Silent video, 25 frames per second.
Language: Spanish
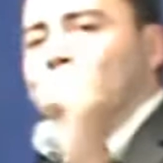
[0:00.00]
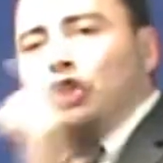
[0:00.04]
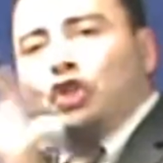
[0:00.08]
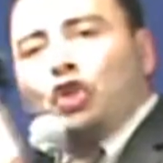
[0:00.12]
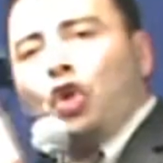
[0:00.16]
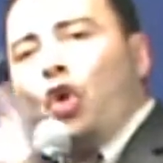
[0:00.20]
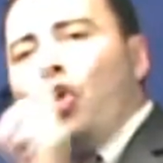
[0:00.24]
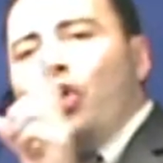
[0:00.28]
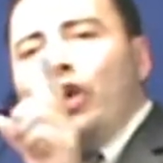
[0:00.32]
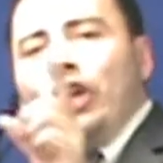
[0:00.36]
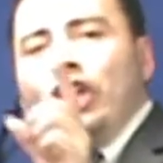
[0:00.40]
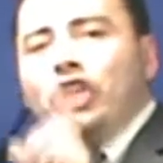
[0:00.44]
que
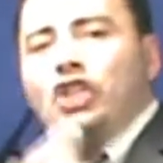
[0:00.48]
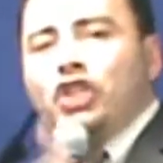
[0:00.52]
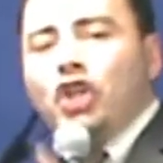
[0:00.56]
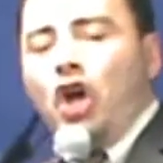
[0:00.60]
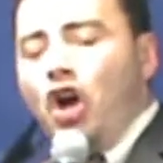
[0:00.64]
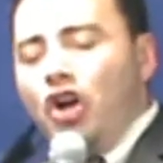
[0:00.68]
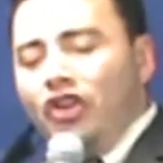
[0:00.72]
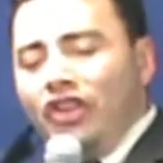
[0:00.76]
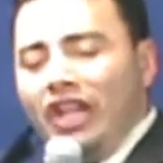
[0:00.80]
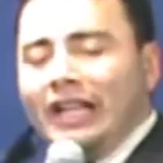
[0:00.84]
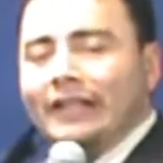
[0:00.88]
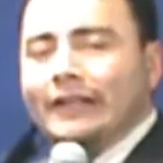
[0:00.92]
tú y
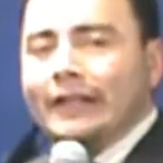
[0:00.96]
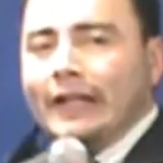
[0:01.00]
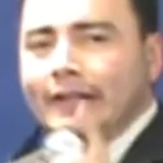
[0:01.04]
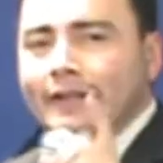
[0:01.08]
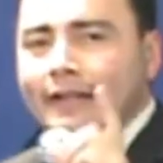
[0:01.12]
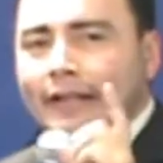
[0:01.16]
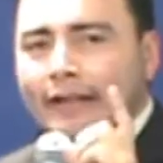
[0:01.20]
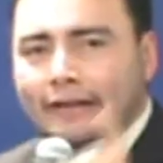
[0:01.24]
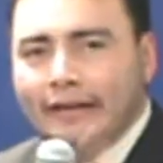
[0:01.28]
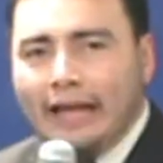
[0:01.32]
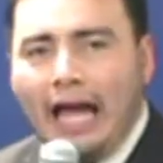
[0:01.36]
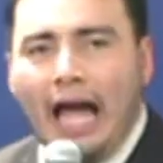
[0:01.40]
yo
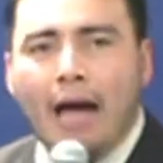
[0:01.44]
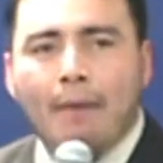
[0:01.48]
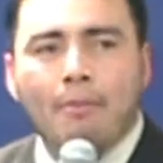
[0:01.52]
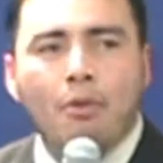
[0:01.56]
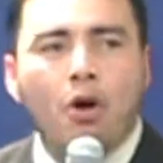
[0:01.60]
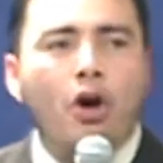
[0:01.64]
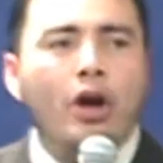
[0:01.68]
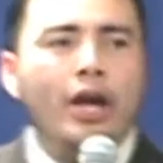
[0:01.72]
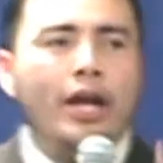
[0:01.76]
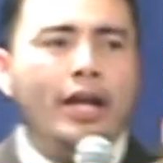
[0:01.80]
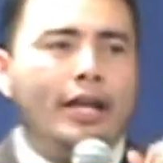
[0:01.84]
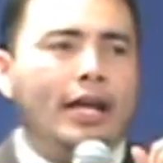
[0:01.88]

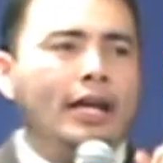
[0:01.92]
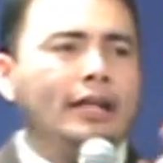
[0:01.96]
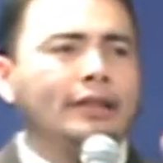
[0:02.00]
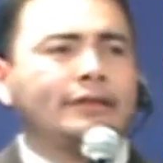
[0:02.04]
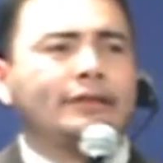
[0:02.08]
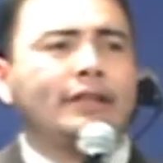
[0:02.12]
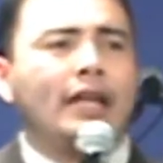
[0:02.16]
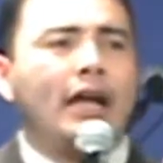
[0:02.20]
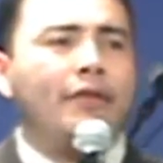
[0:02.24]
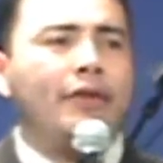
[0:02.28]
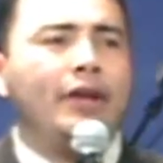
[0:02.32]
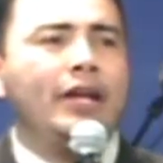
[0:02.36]
necesitamos en
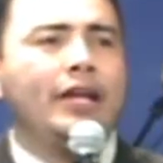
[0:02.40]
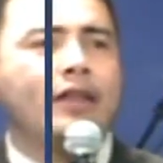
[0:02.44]
esta